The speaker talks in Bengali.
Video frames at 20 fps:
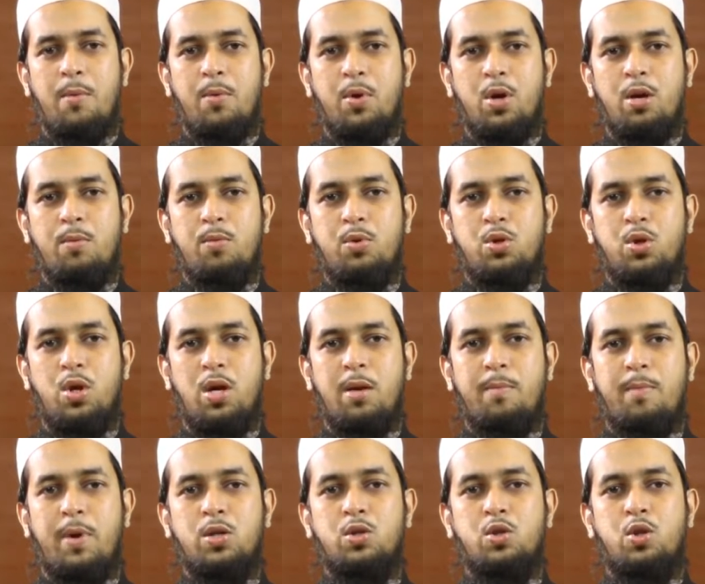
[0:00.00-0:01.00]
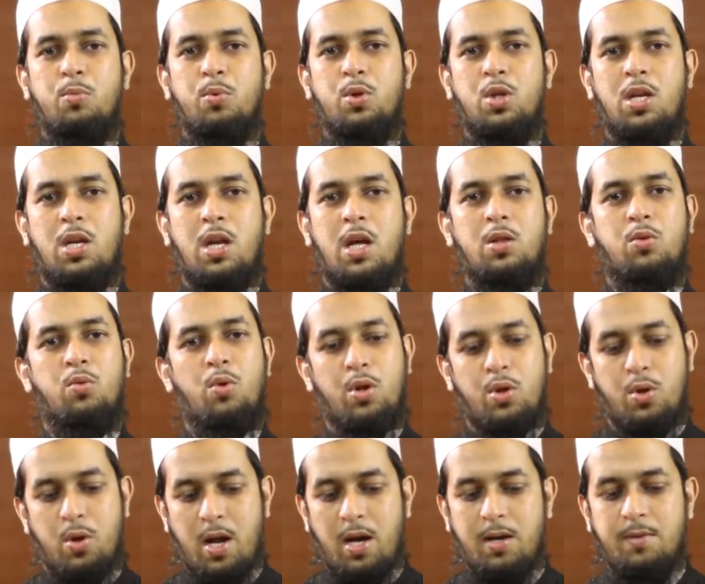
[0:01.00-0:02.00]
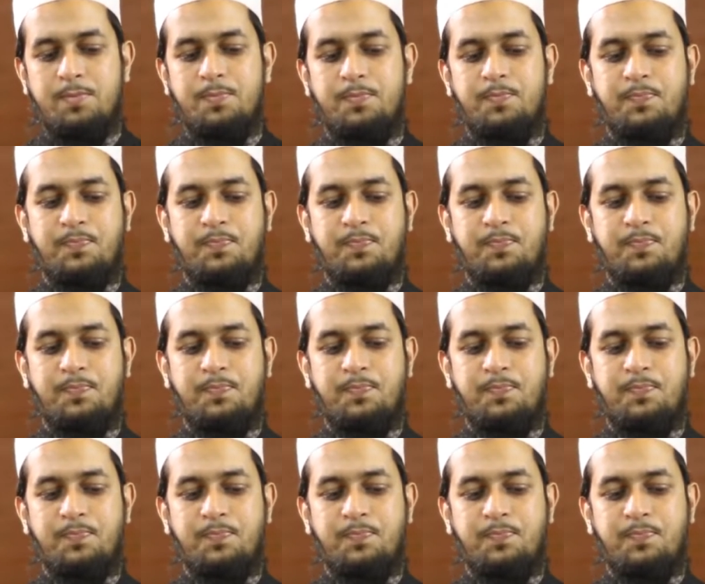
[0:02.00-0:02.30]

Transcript: এবং এই বিষয়ের বাস্তবতাটা তুলে ধরা